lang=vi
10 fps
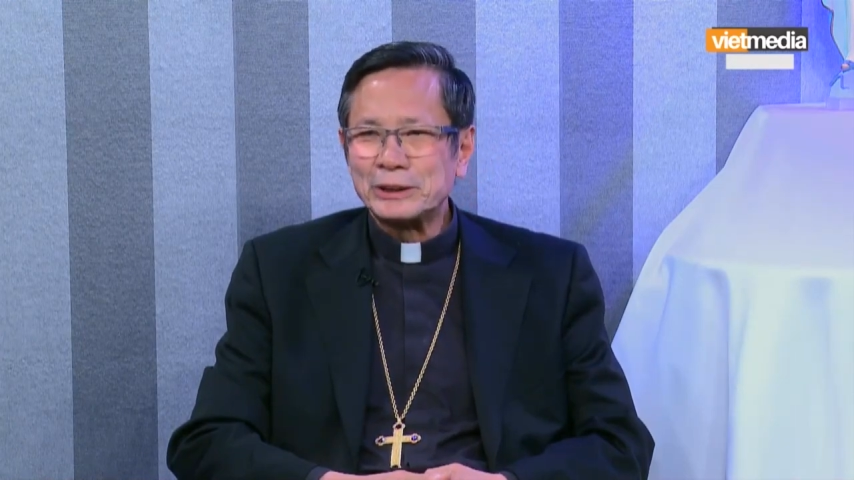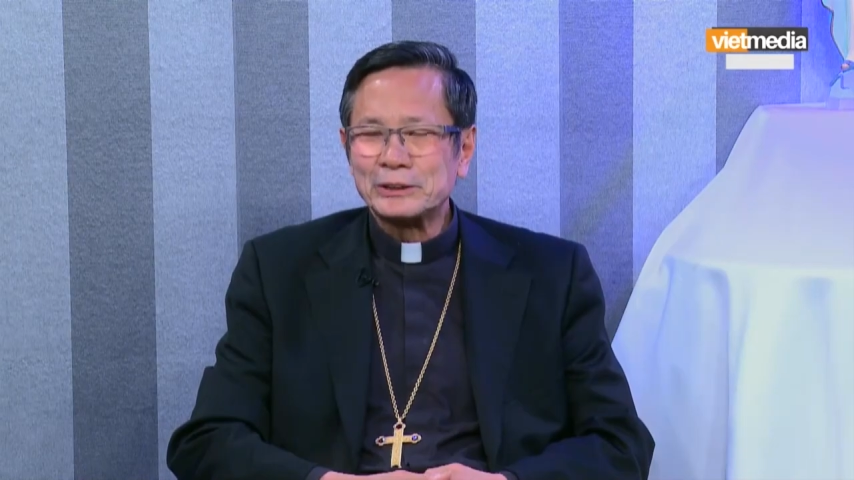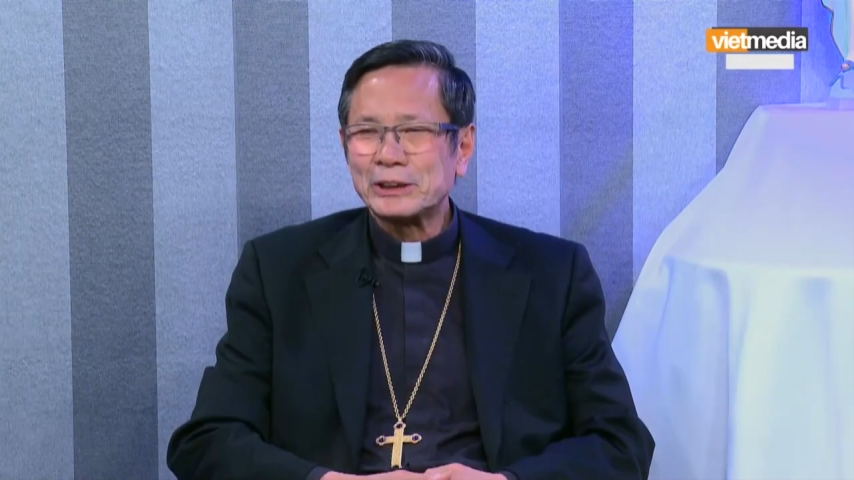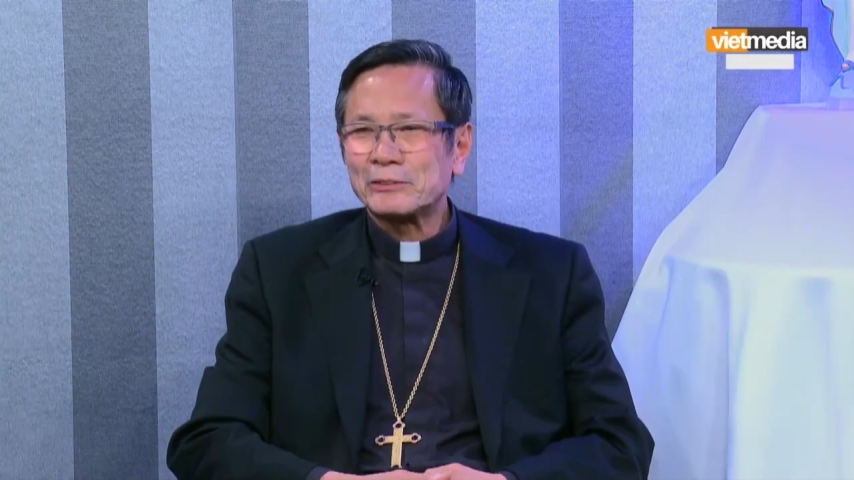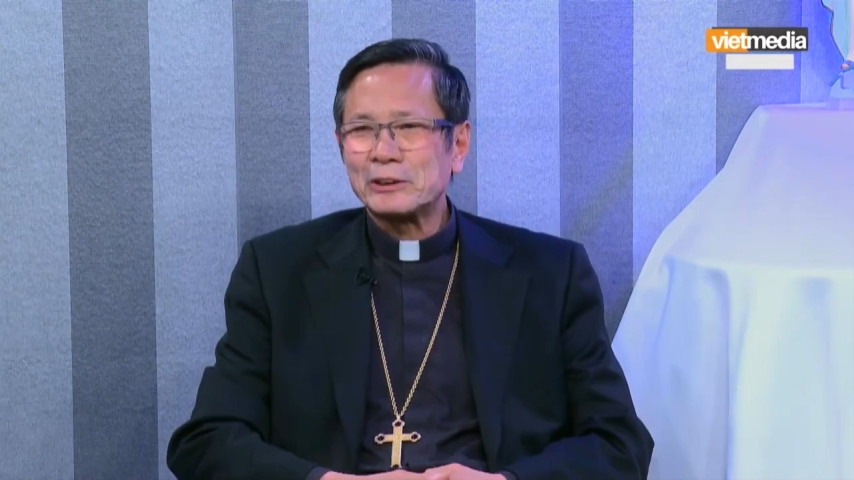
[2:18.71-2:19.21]
hình
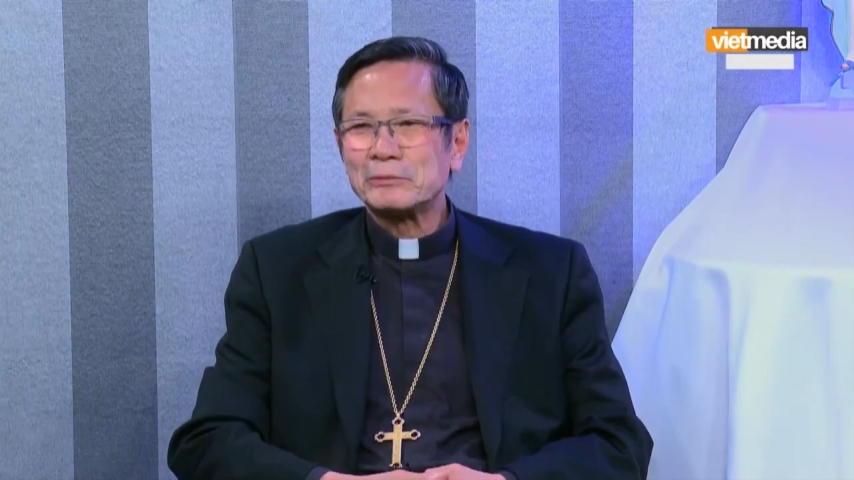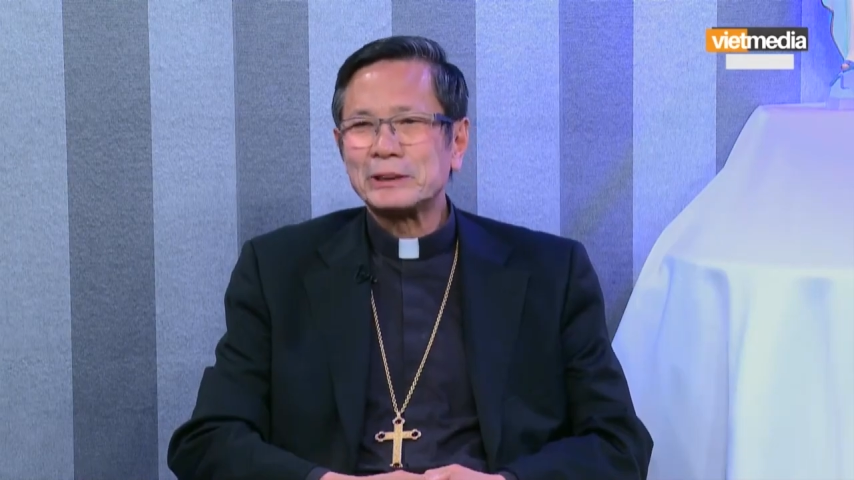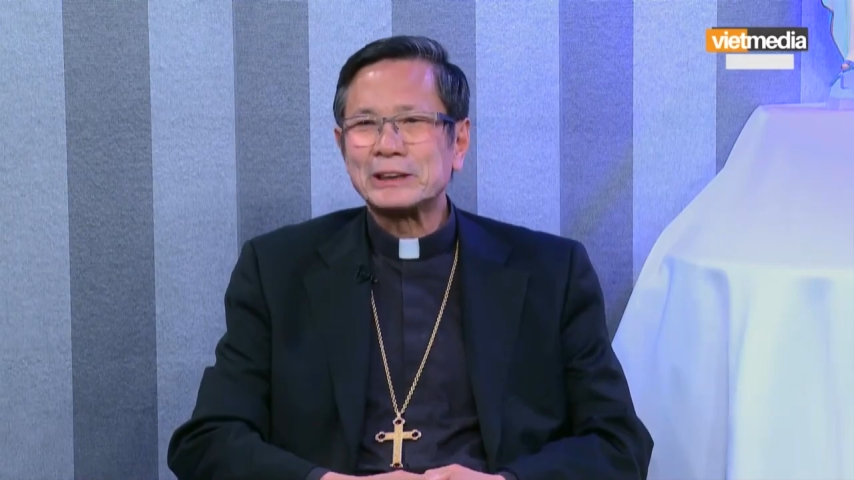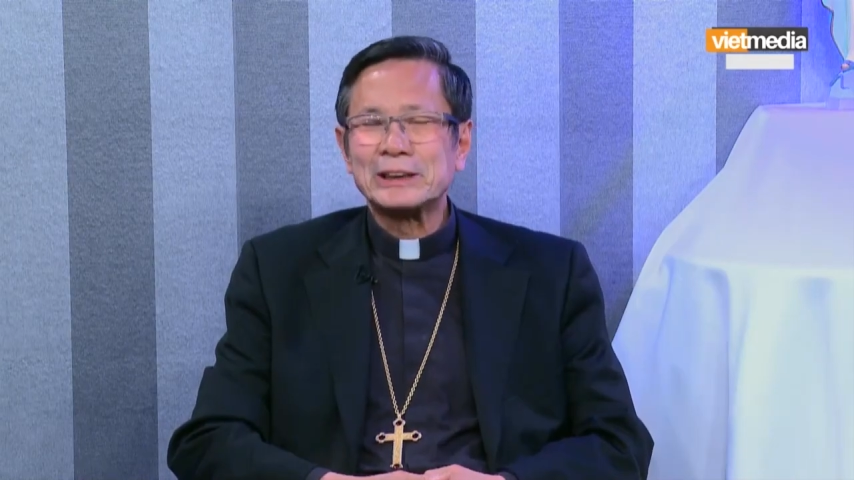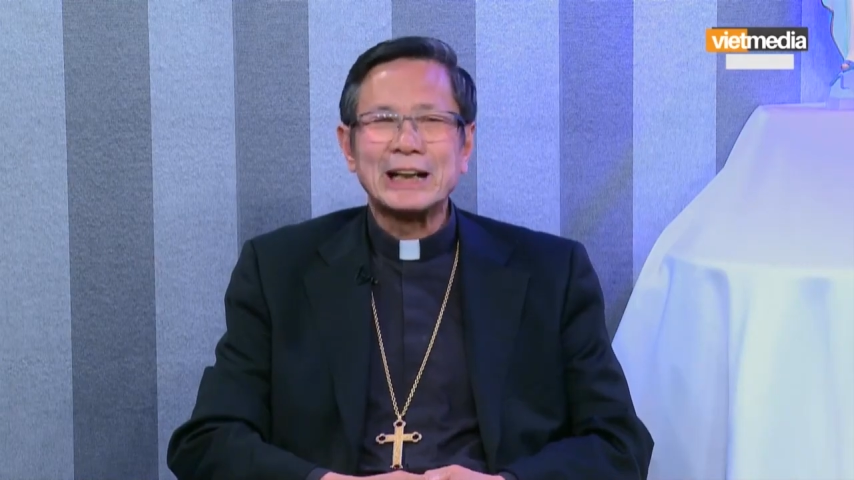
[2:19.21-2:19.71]
rồi sau đó không
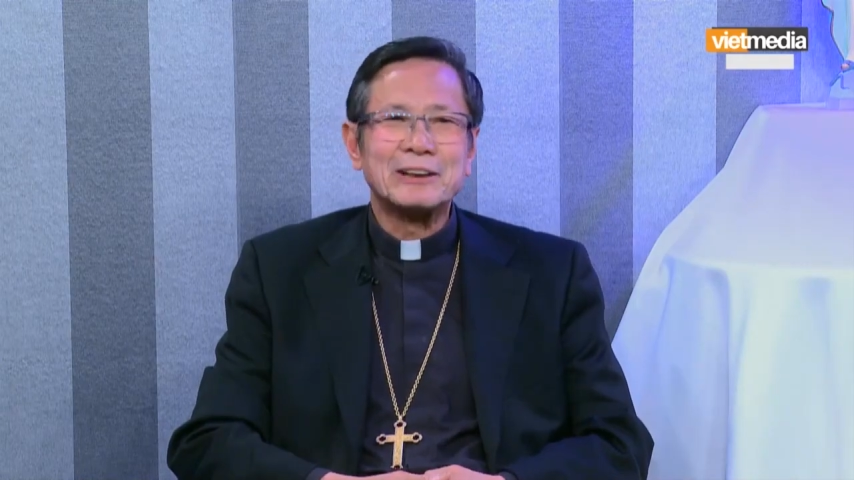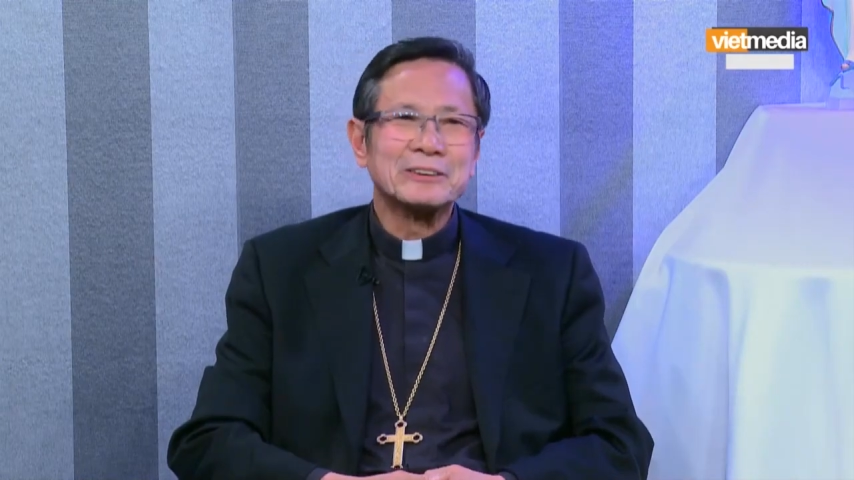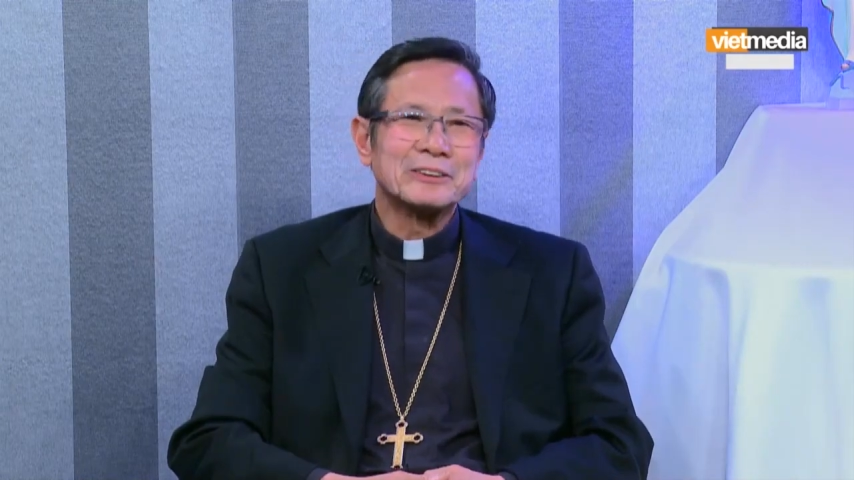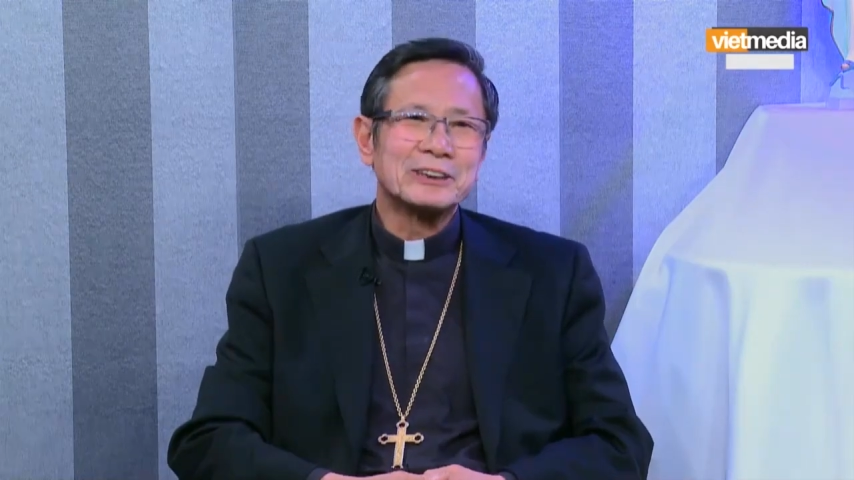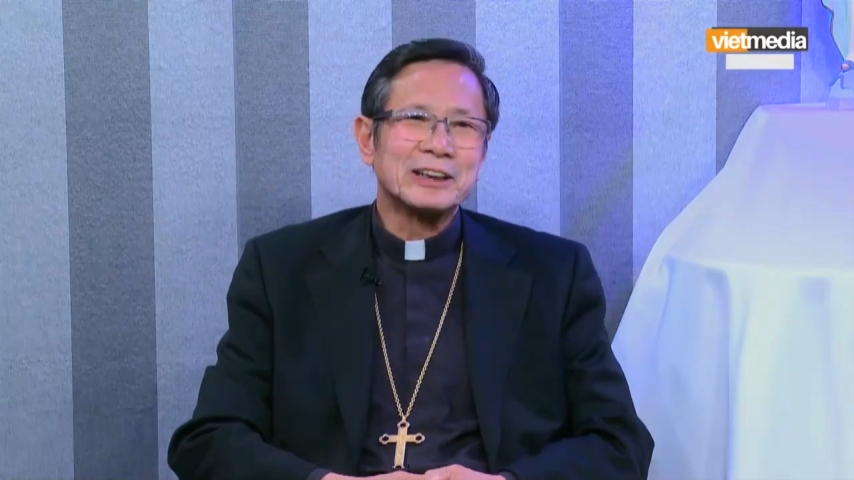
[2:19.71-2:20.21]
biết chừng
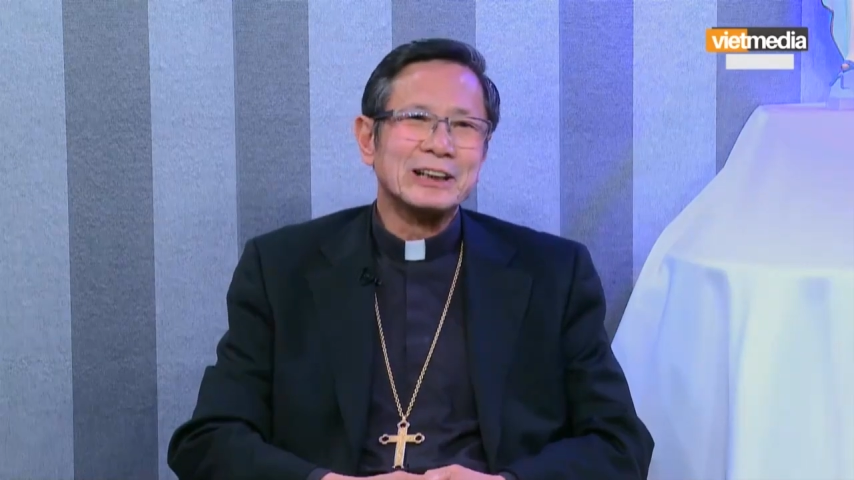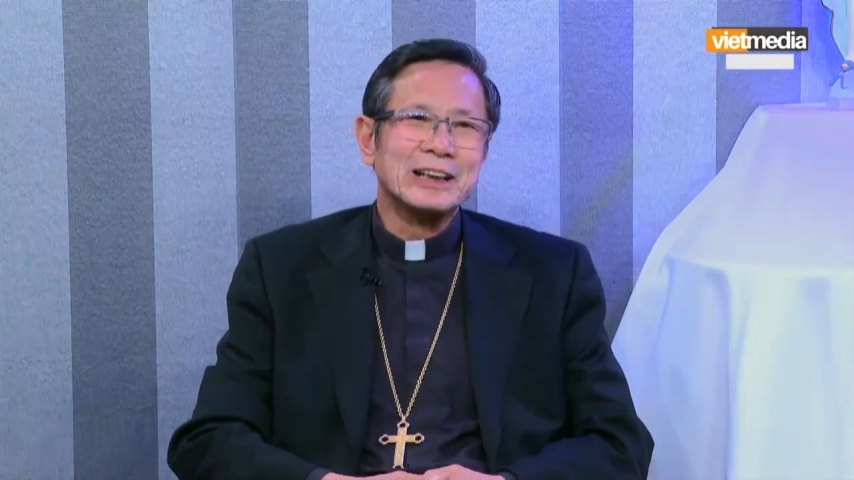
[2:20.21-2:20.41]
nào tôi có